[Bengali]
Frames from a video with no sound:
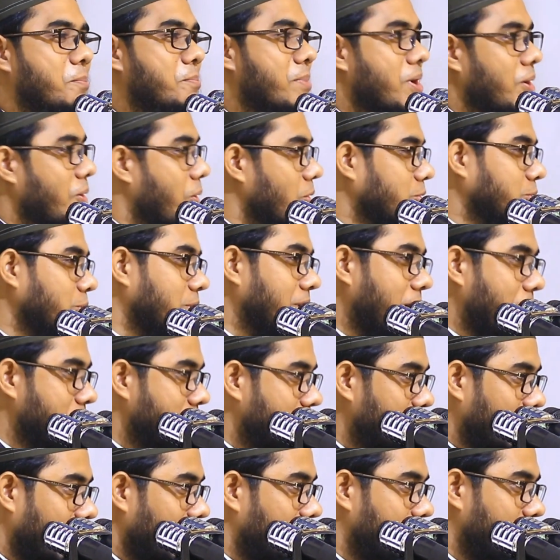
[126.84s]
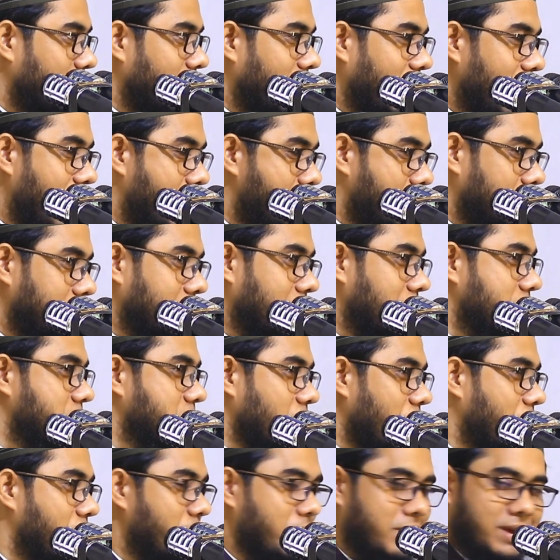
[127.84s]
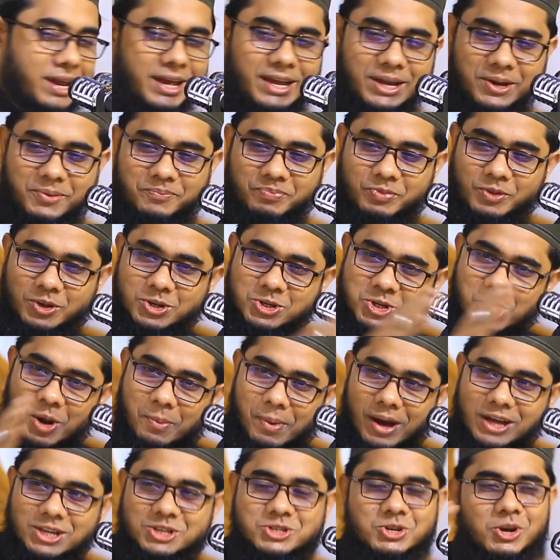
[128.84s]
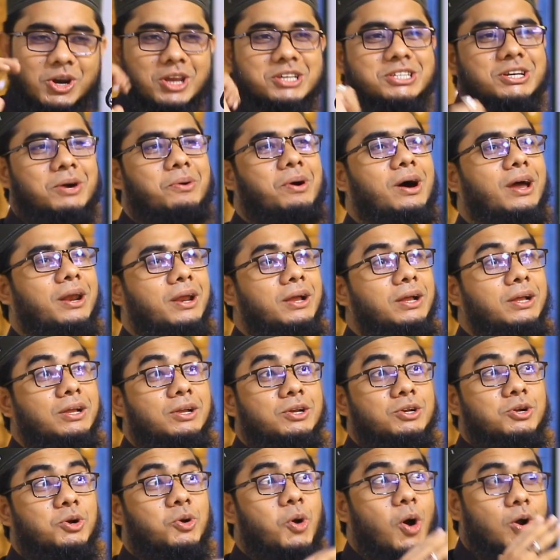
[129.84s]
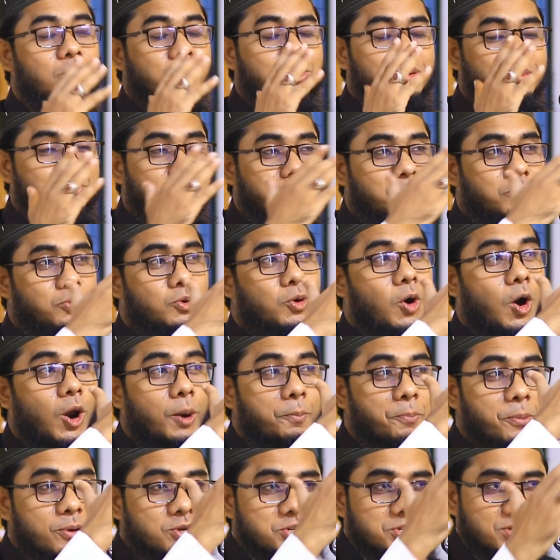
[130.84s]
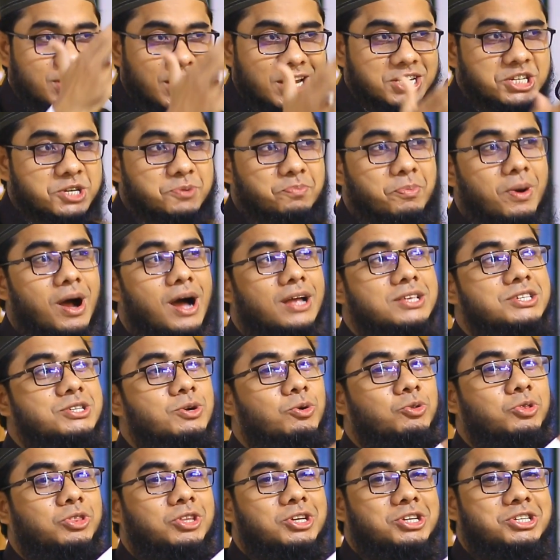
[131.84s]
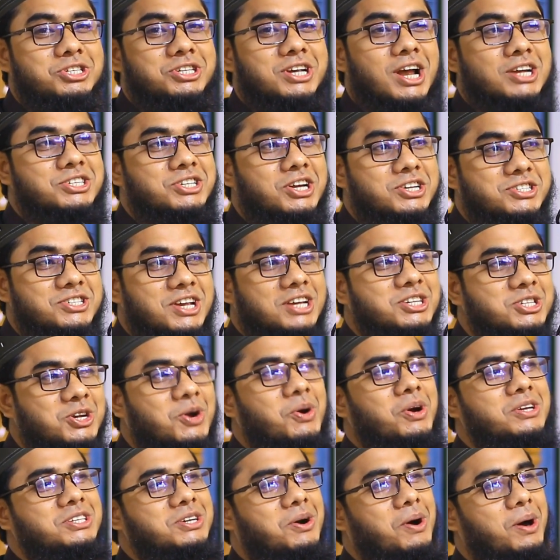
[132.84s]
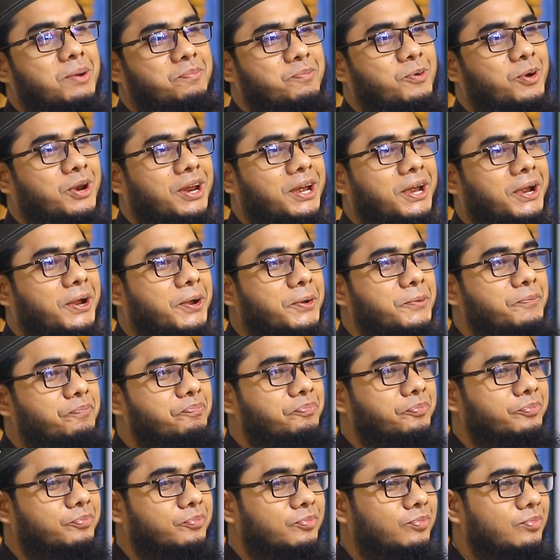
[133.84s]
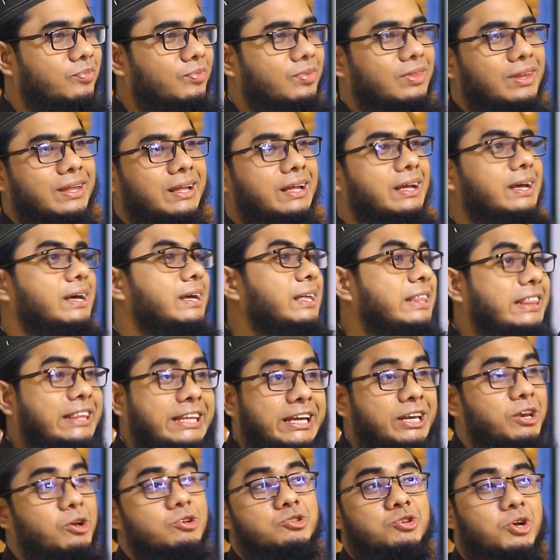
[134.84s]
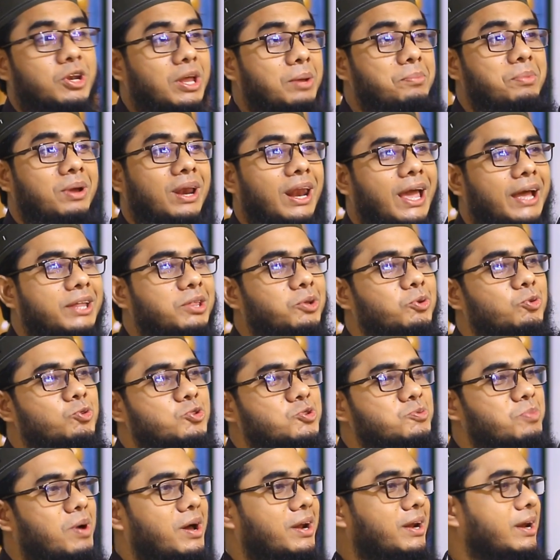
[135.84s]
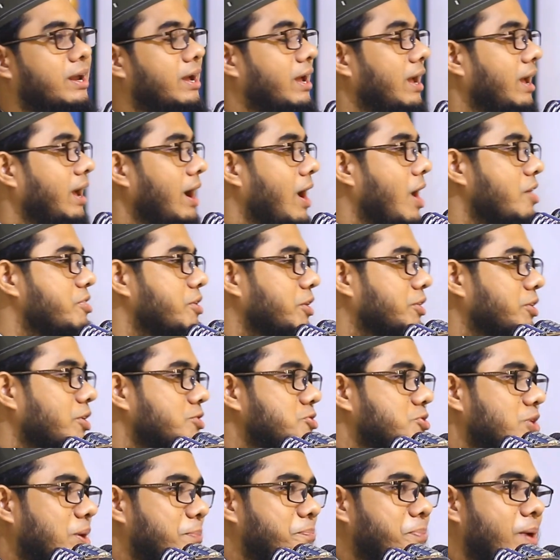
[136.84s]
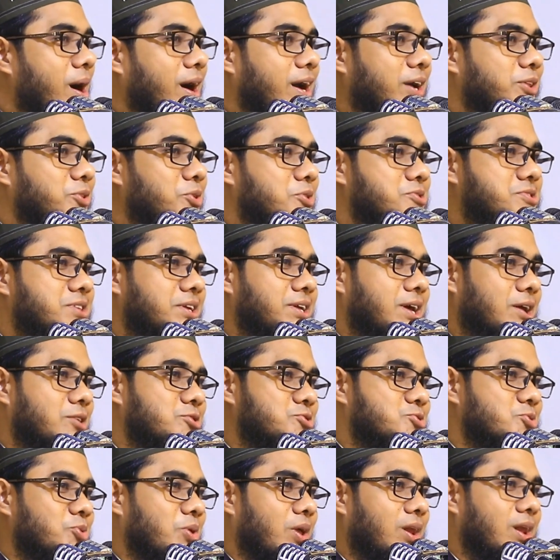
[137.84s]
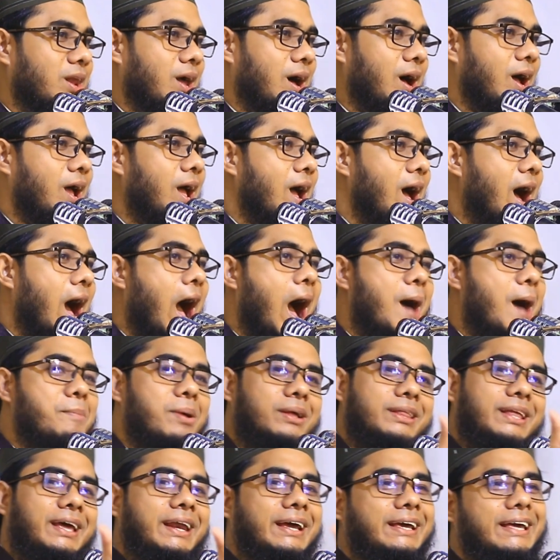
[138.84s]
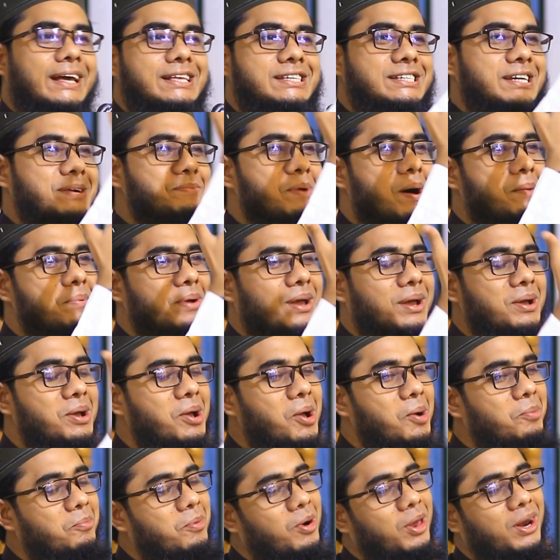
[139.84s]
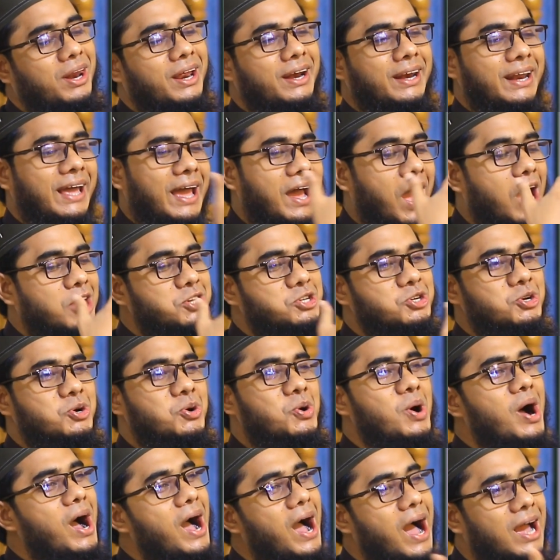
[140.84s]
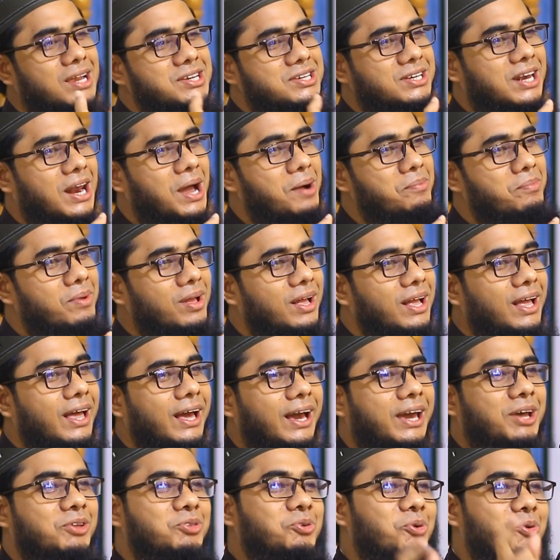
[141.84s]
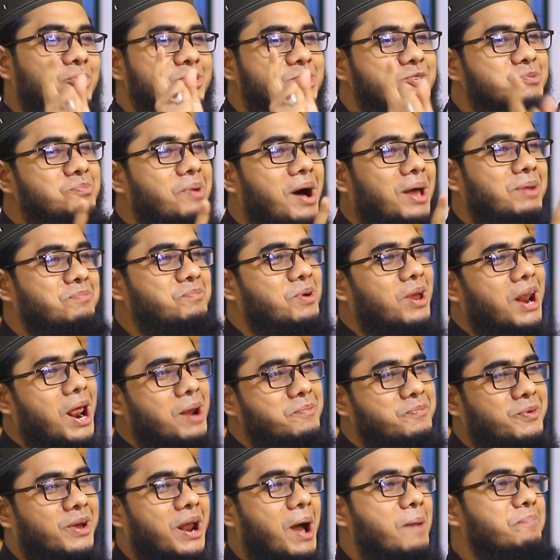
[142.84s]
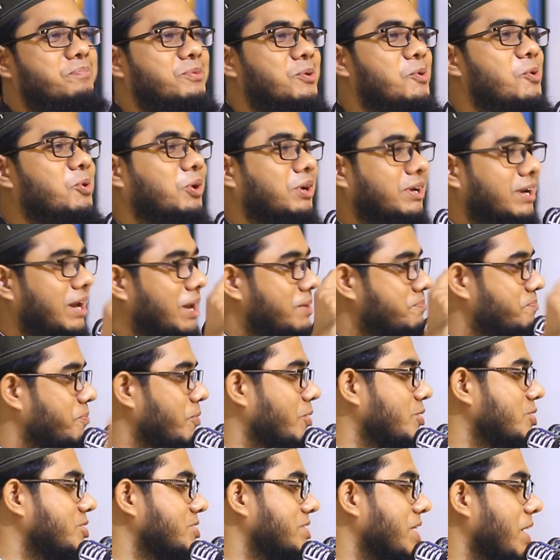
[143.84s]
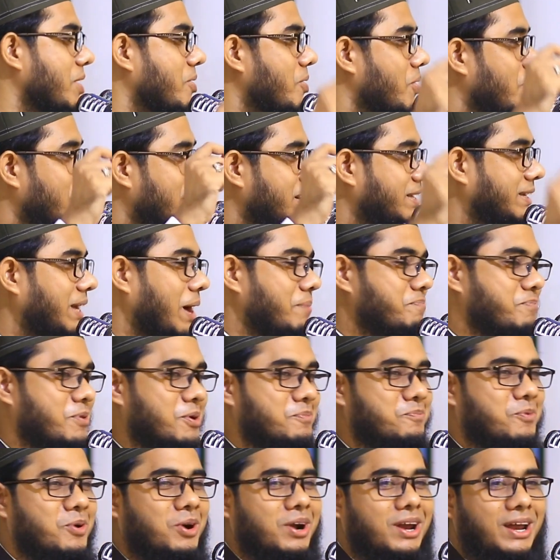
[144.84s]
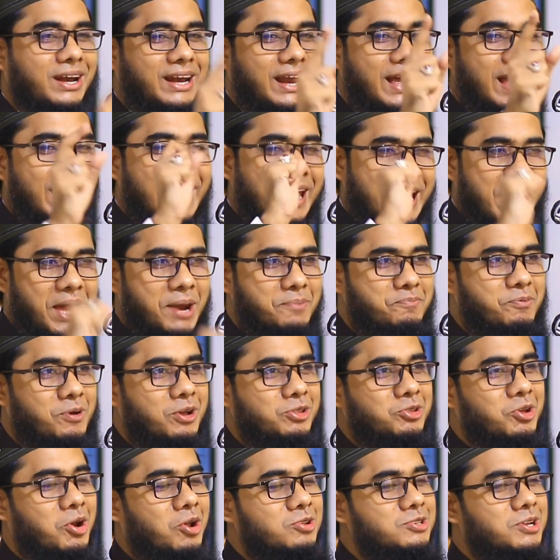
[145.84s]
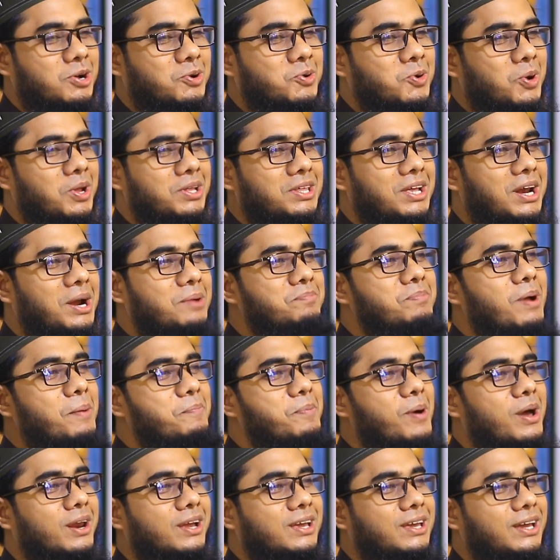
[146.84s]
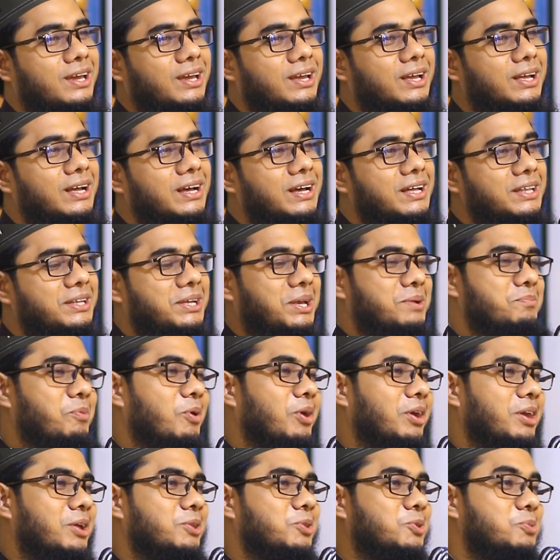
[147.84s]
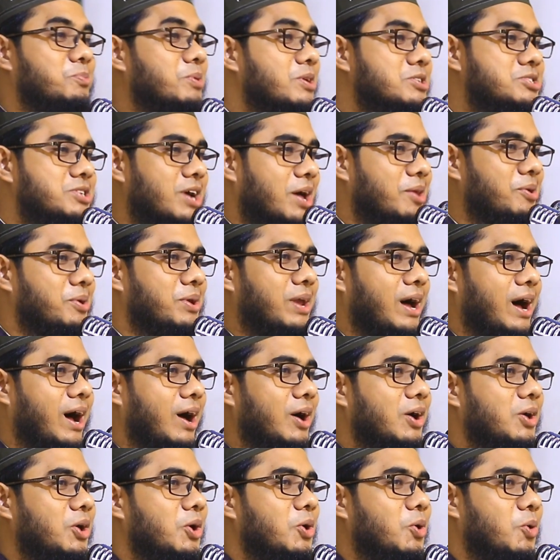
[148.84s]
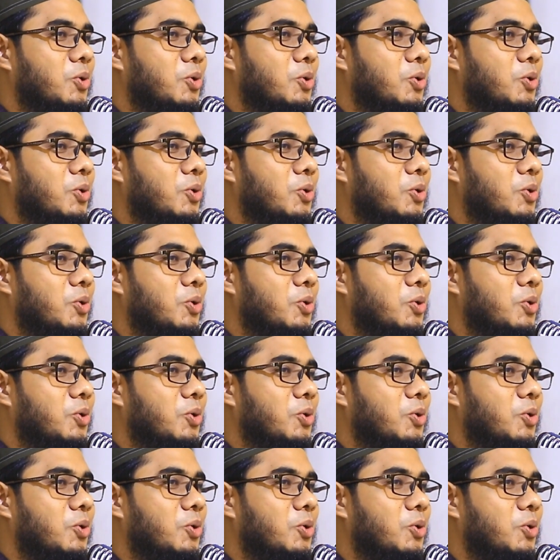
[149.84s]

লম্বা ঘটনা আমি বলবো না আমাদের এই সময় নেই সবাই চলে যাওয়া গল্প শেষ বা যে উদ্দেশ্যে আসা শেষ হয়ে যাওয়ার পরে তিনজনে মিলে একদিন উসমান হজরত রসুল পাকে ধরছেন ইয়া রসুল আল্লাহ আমাদেরকে যেভাবে বললেন আসো আসলাম কিন্তু ওসমান বলার পরে আপনি উঠলেন পরিষ্কার হলেন কাপড় পরলেন এরপরে দরজা খুলে দিলেন ব্যাপার কি তিনি বললেন তোমরা জানো না